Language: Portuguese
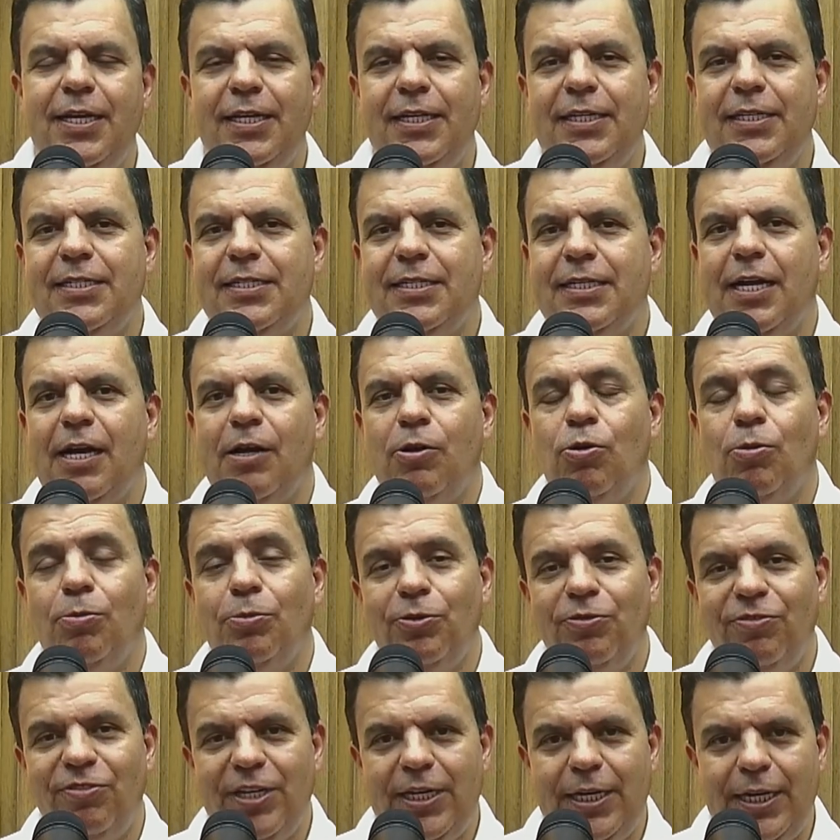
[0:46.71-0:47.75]
estar
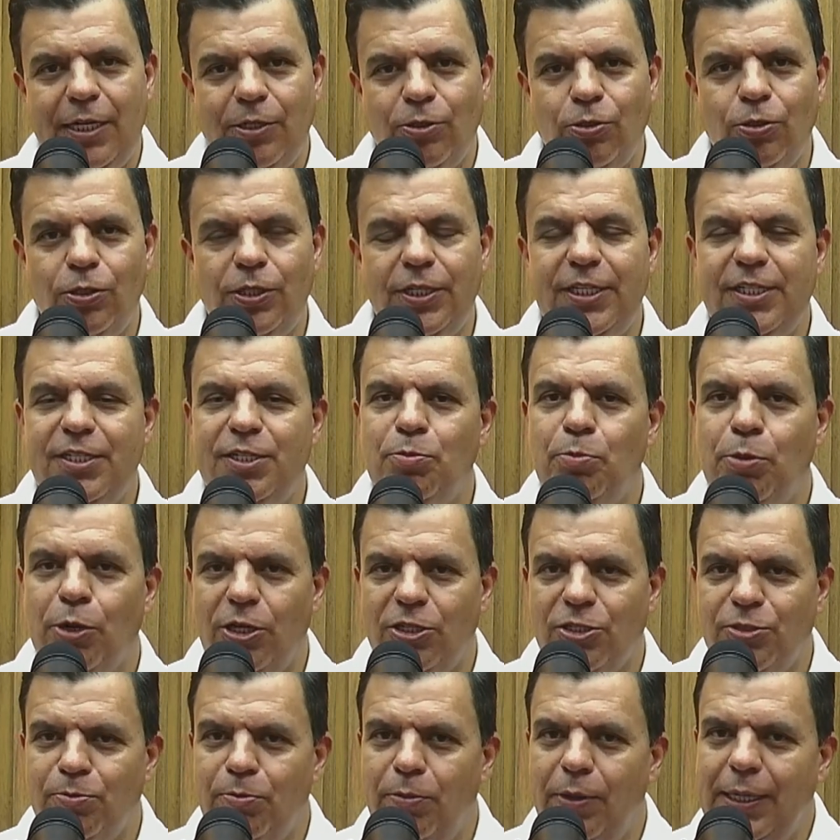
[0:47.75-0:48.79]
como vereador nesse próximo